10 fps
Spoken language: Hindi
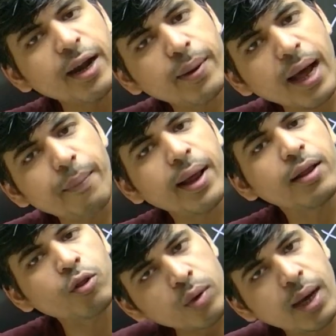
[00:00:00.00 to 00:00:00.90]
बराबर है
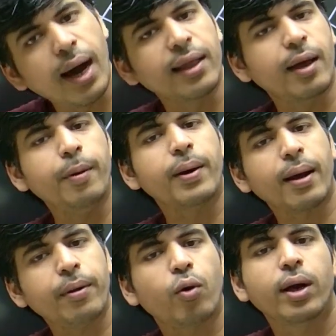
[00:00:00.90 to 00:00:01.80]
तो उनका आधा भी
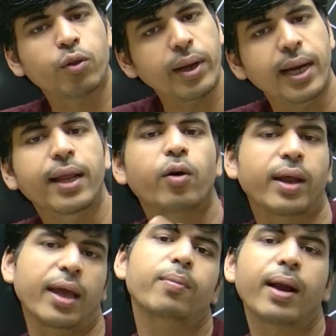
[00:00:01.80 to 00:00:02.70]
बराबर होगा तो एडी और
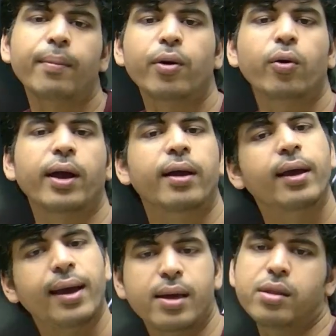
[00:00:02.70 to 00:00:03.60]
ए e बराबर हो गए
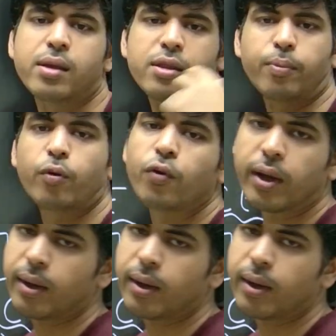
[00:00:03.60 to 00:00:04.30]
ऐसे ऐसे प्रूव हो गया